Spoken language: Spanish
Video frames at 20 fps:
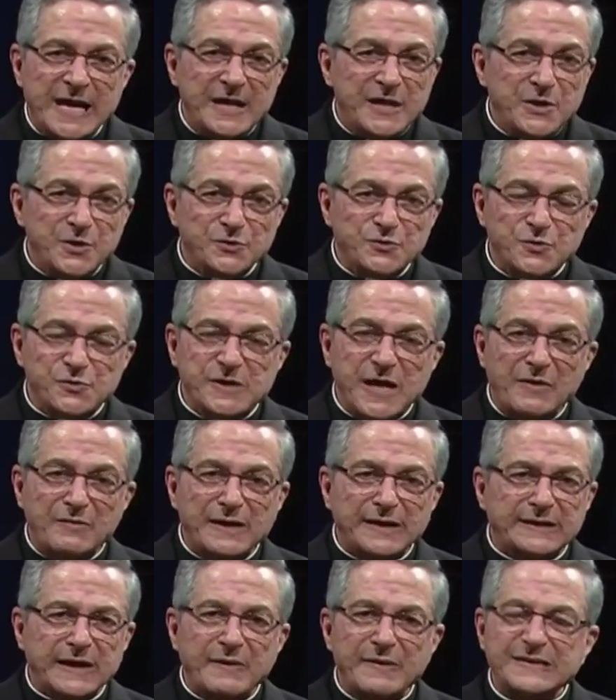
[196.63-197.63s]
Y Dios nos
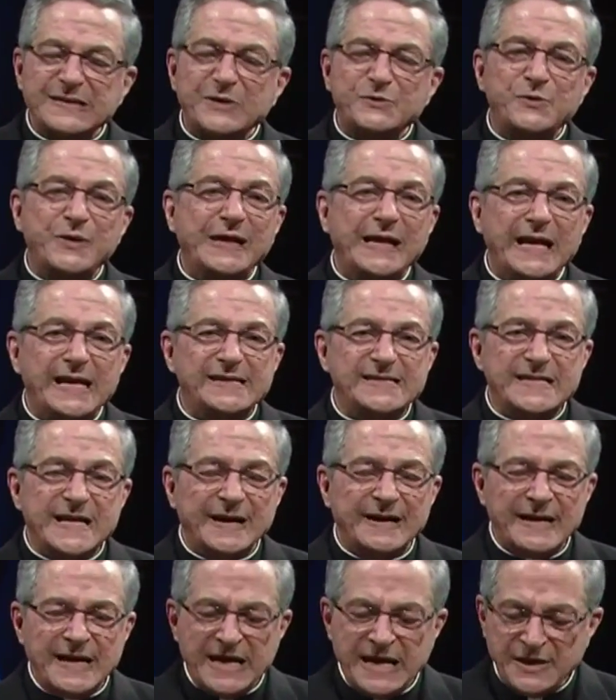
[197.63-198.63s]
habla a través de su
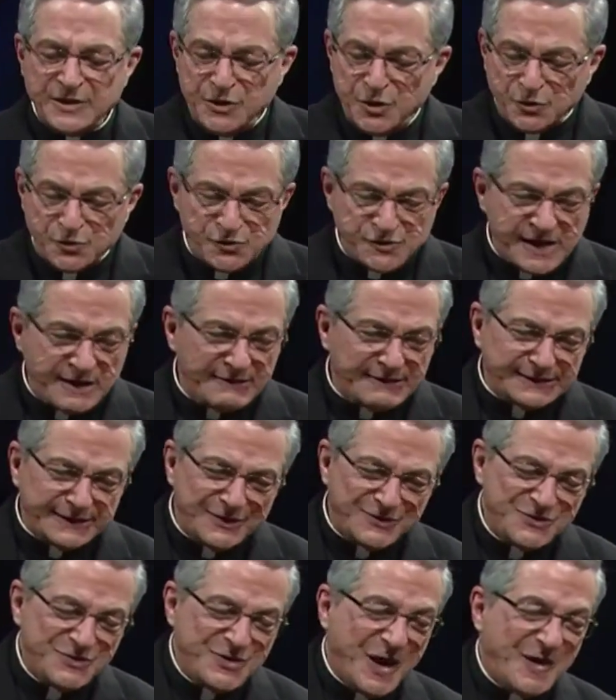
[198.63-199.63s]
iglesia, Dios nos habla a
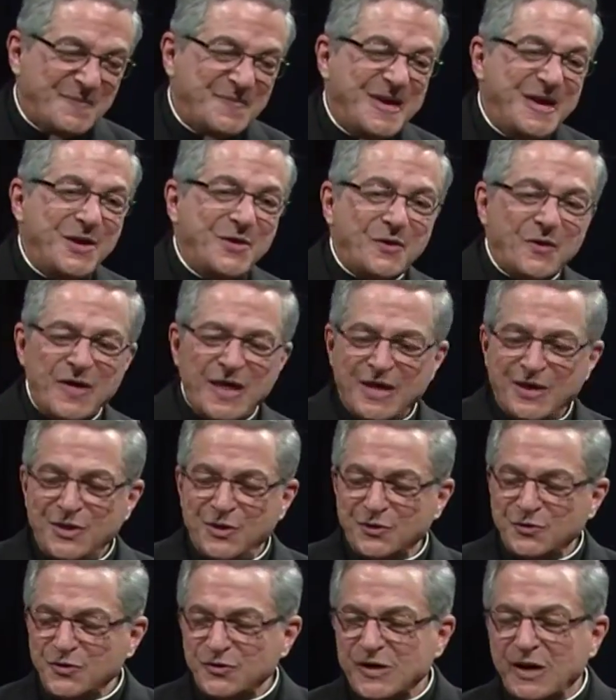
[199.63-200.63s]
través de un amigo,
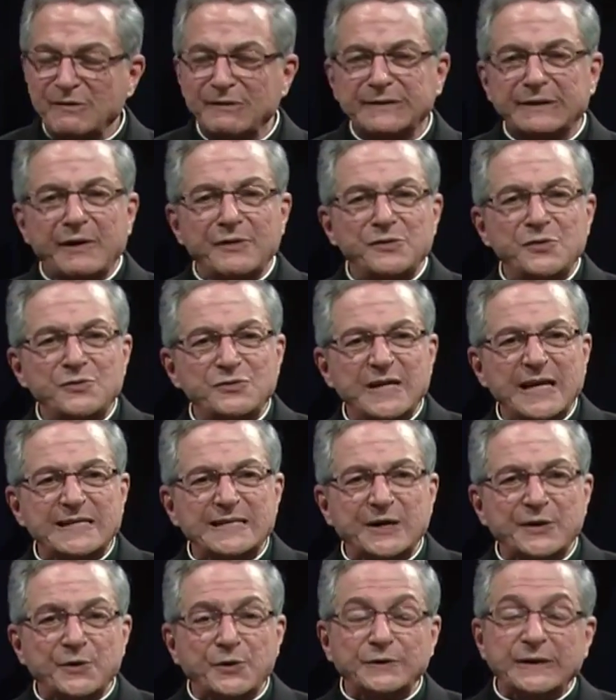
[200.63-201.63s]
Dios nos habla a través de un
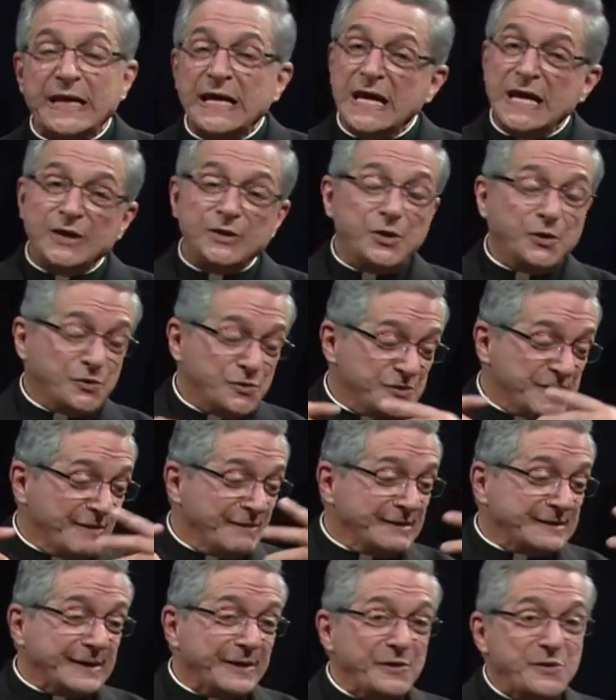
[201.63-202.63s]
sacerdote, Dios nos
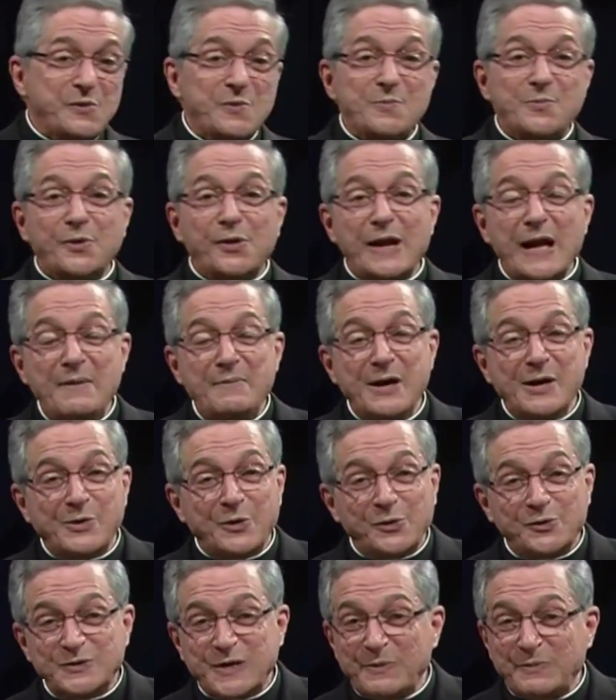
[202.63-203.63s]
habla a través de un programa,
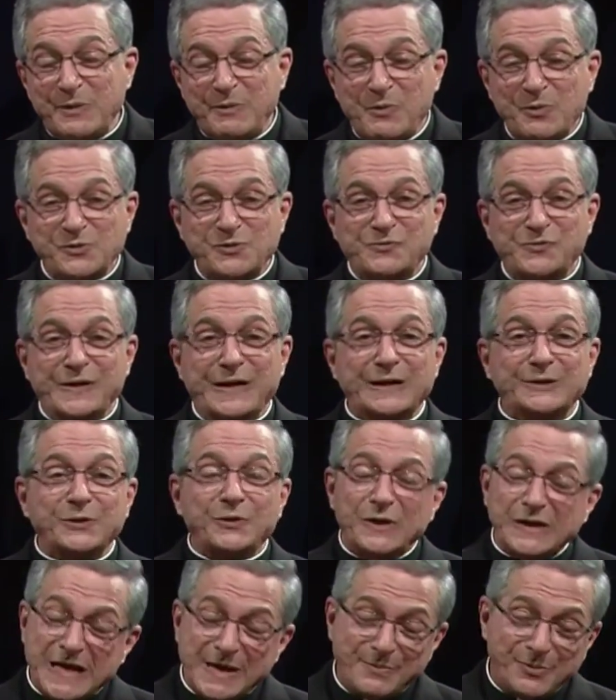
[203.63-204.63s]
conozca primero su fe
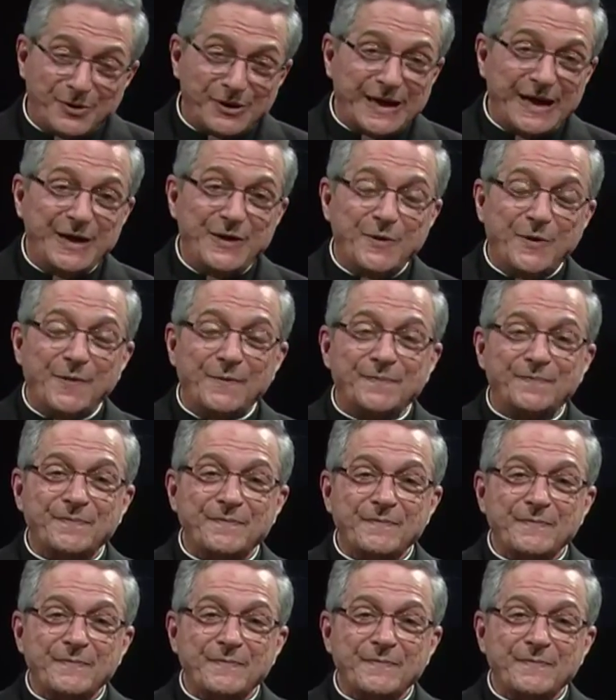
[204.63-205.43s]
católica, ¿por qué no?